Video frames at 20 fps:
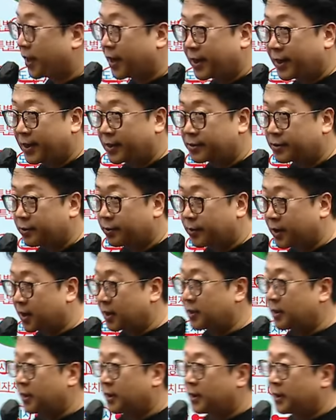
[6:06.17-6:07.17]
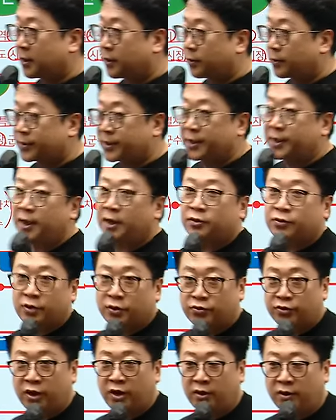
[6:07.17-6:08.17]
한해서만 요 생략할 수
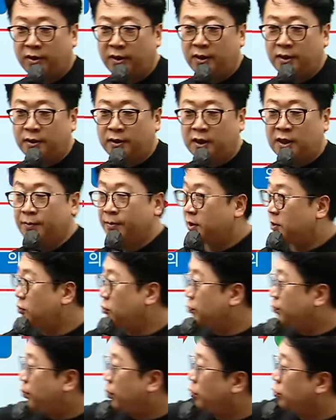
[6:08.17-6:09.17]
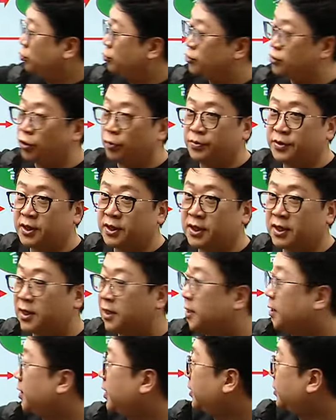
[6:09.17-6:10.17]
있고요. 기밀을 보여줄 수는 없잖아.
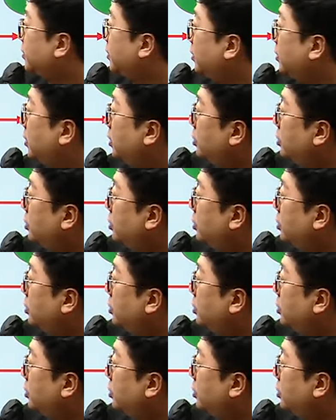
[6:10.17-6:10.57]
그래서